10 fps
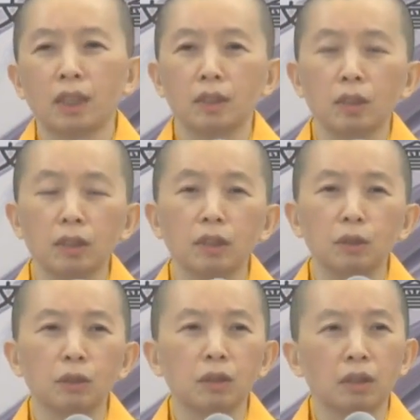讲到这，
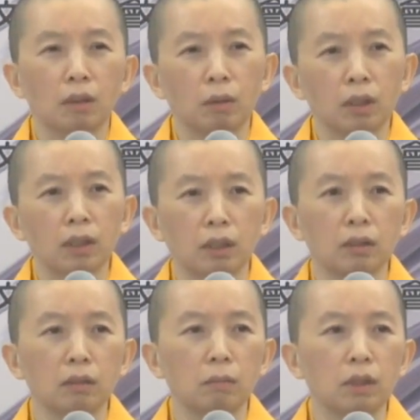你就知道我要
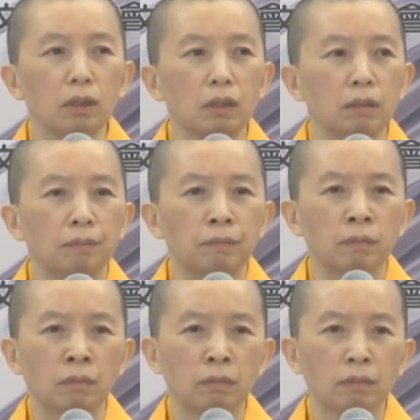讲什么了。
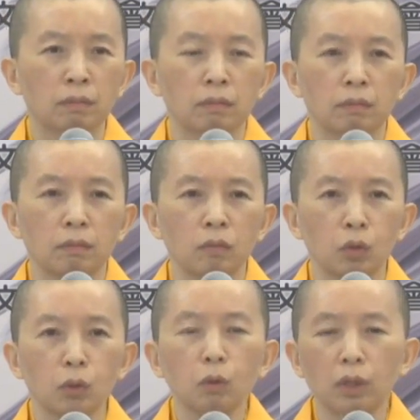
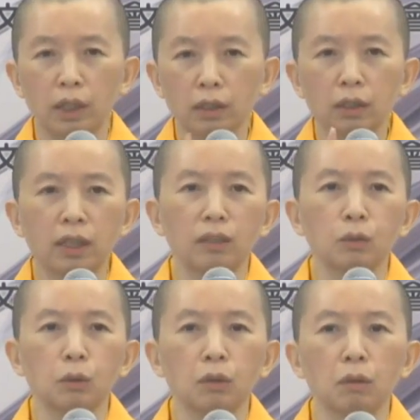如果也是这
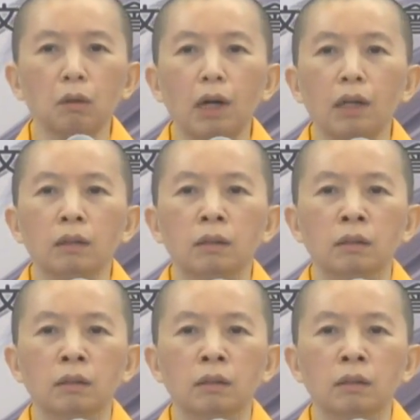样做的话，